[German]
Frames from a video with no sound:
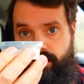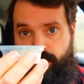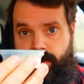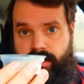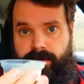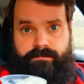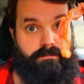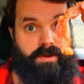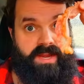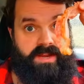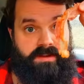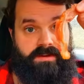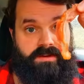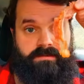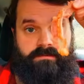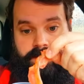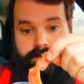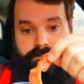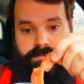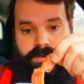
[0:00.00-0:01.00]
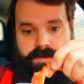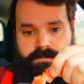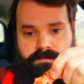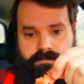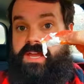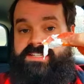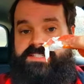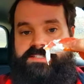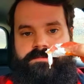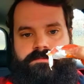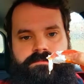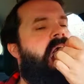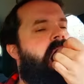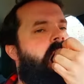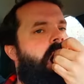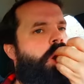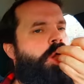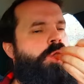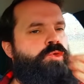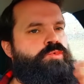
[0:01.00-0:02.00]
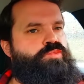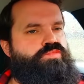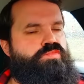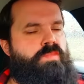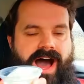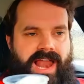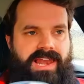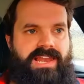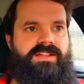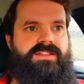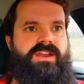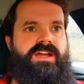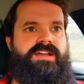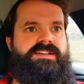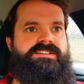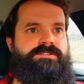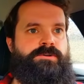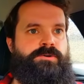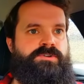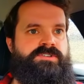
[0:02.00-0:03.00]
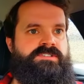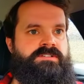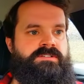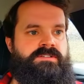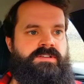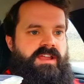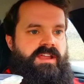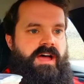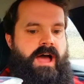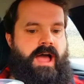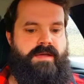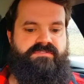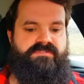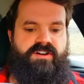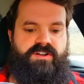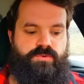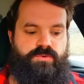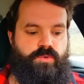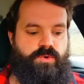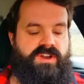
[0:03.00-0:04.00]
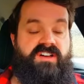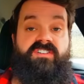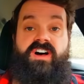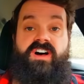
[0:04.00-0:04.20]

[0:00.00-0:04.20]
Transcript: Cream, Bacon, dippen, essen. Alle drei Soßen sind einfach nur der